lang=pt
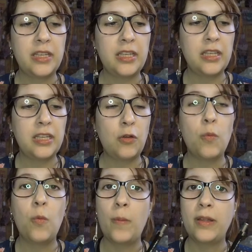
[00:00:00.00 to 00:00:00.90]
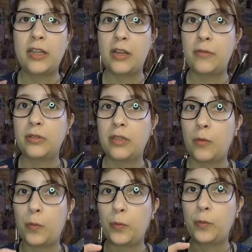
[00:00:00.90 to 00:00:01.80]
E como o material
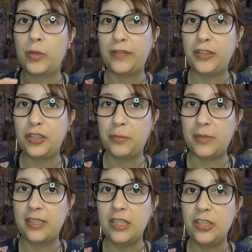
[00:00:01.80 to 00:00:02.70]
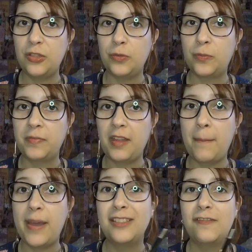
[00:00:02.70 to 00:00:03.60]
então do grafite é mais rígido, é
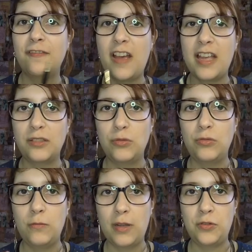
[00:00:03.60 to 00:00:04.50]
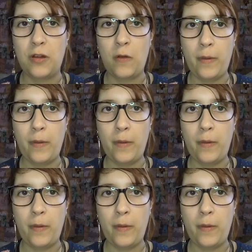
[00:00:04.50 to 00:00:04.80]
mais fácil de machucar o